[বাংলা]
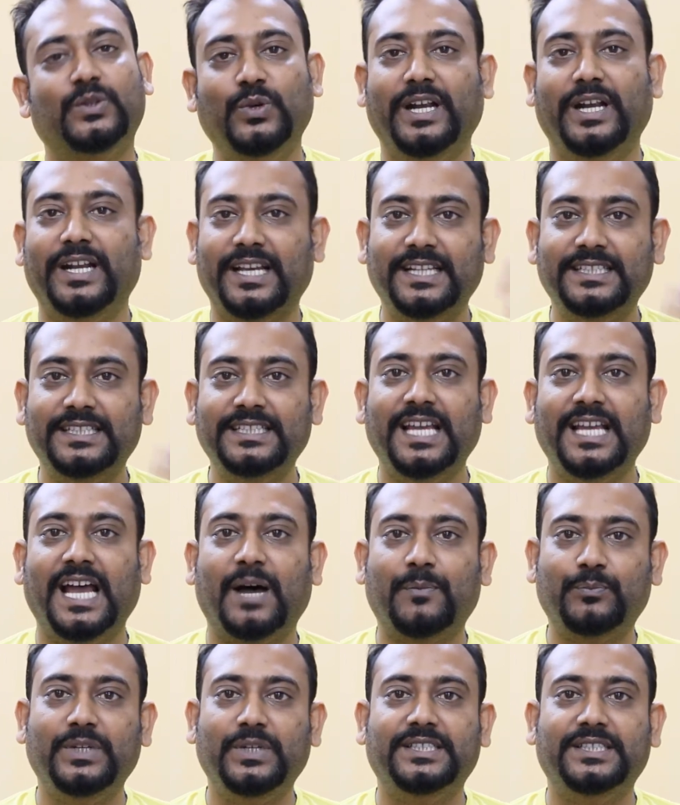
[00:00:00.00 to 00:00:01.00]
তুলে রেখেছে
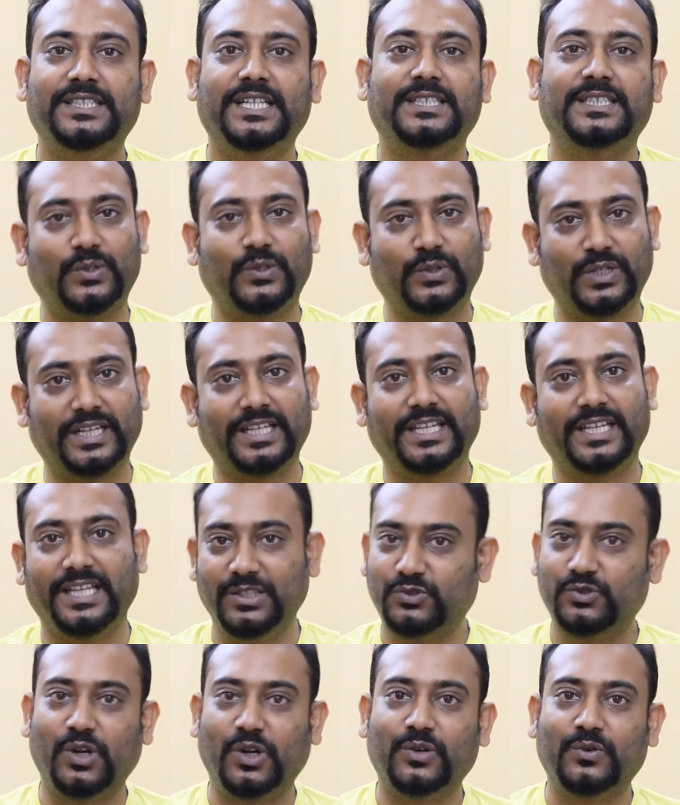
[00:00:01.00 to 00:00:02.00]
আপনি জাস্ট ওটাকে
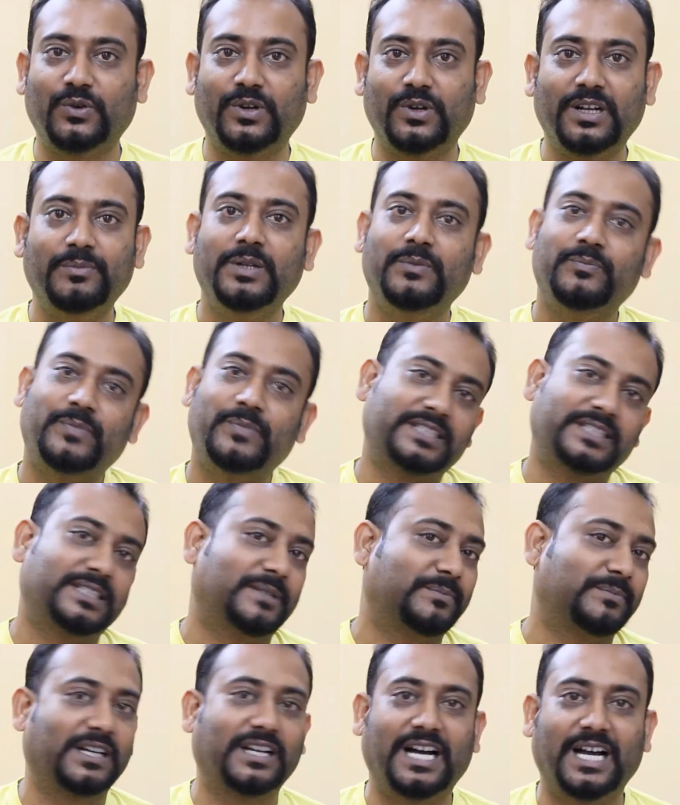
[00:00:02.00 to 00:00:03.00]
ইনস্টল করে নেবেন ব্যাস
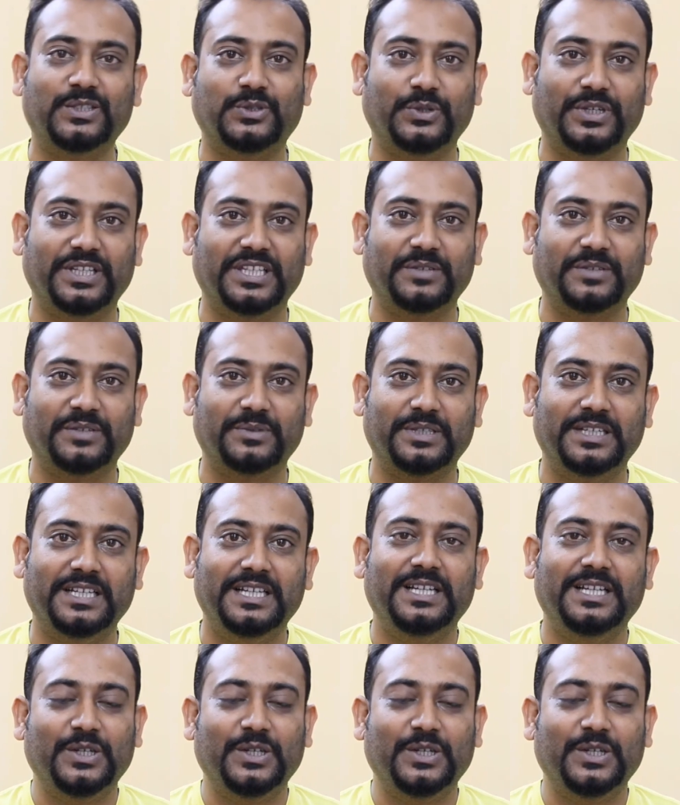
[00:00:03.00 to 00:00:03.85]
আপনার কাজ হয়ে যাবে